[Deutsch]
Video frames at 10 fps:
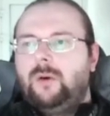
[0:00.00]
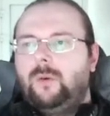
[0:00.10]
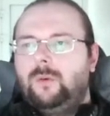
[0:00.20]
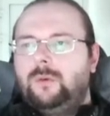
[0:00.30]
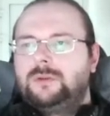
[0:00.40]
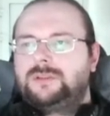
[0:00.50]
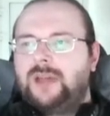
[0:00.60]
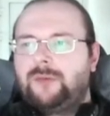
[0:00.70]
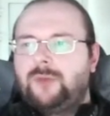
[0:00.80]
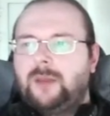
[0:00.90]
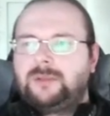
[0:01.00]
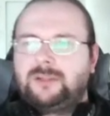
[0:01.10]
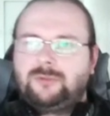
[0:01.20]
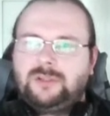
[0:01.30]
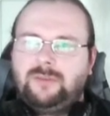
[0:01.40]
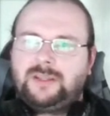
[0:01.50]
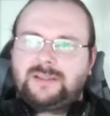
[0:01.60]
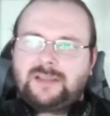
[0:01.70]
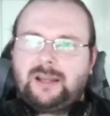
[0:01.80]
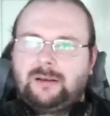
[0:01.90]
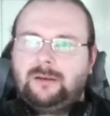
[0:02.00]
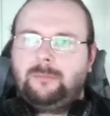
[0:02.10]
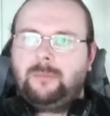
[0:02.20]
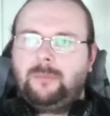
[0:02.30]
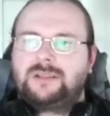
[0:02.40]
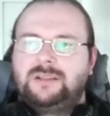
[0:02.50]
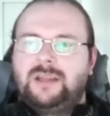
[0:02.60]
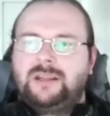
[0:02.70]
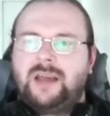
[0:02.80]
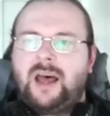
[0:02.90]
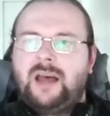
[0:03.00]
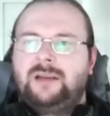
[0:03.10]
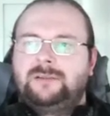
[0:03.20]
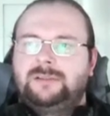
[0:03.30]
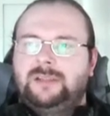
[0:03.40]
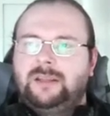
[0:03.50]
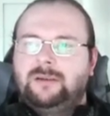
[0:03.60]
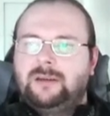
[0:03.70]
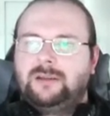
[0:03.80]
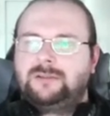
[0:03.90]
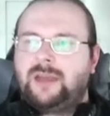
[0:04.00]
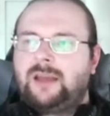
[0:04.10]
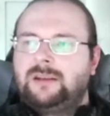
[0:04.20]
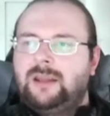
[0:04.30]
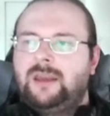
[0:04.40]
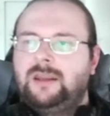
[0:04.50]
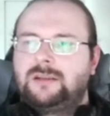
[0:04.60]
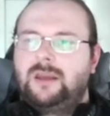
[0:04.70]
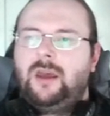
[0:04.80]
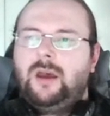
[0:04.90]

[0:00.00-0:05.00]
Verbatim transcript: Und dafür habe ich natürlich die wichtigsten Karten mit Nadar, den äh, Drachenknight,